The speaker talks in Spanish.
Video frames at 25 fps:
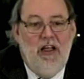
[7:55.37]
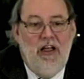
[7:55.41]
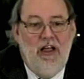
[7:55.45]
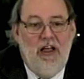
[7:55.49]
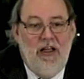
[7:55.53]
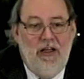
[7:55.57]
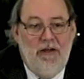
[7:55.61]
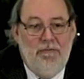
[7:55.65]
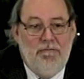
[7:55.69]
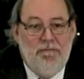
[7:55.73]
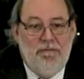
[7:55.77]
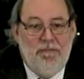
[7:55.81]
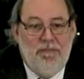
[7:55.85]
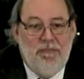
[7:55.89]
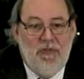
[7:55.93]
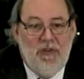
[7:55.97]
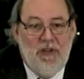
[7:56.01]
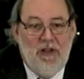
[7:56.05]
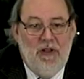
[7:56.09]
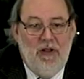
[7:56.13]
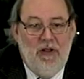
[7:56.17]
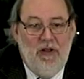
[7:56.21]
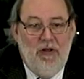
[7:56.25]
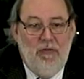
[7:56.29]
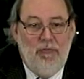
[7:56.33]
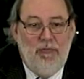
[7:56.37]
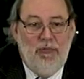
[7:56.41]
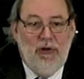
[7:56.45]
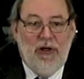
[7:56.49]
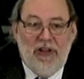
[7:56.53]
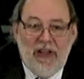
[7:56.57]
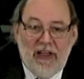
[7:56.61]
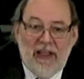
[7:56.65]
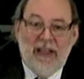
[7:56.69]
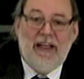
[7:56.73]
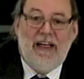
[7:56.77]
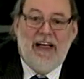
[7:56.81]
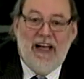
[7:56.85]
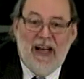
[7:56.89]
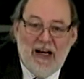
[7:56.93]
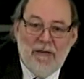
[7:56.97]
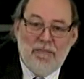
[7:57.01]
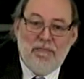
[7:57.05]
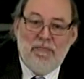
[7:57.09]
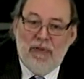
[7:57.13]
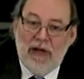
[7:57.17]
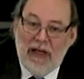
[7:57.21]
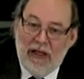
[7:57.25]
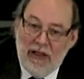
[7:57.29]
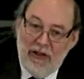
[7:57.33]
Em, puede
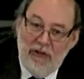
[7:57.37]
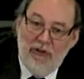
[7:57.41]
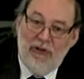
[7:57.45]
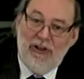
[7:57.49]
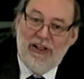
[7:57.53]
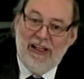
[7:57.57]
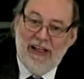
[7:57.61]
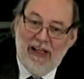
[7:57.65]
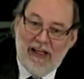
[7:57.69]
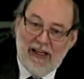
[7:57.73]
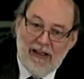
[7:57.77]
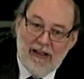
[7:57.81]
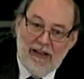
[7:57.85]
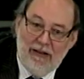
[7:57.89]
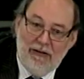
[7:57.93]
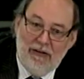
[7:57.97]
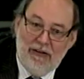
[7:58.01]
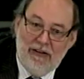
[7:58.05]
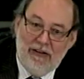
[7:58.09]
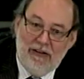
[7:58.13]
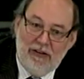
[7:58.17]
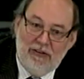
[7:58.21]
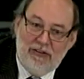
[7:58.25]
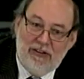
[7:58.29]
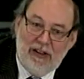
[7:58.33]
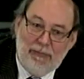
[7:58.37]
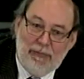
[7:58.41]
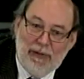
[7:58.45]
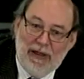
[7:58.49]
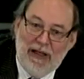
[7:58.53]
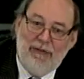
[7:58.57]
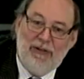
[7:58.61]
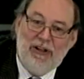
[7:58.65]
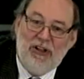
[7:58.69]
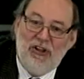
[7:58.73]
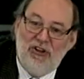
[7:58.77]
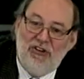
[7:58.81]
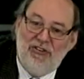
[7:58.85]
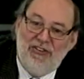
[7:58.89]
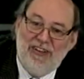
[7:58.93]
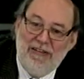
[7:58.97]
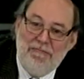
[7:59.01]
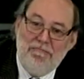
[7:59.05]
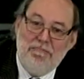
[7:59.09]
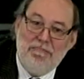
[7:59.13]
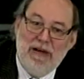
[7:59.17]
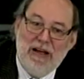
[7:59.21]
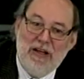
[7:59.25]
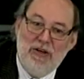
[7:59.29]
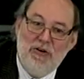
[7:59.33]
generar mayorías, o sea, parlamentos
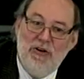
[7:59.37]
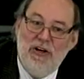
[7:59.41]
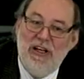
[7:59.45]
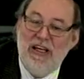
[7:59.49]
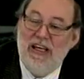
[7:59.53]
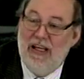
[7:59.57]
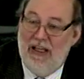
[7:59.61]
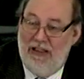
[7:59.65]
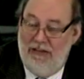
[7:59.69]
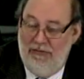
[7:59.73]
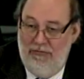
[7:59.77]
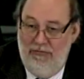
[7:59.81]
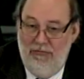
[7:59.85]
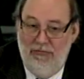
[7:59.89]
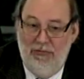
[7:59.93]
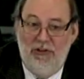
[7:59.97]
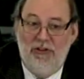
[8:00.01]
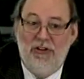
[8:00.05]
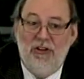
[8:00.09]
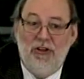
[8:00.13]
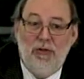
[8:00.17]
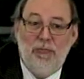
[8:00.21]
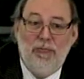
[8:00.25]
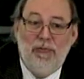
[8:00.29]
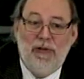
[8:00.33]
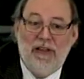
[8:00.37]
sin mayoría, donde los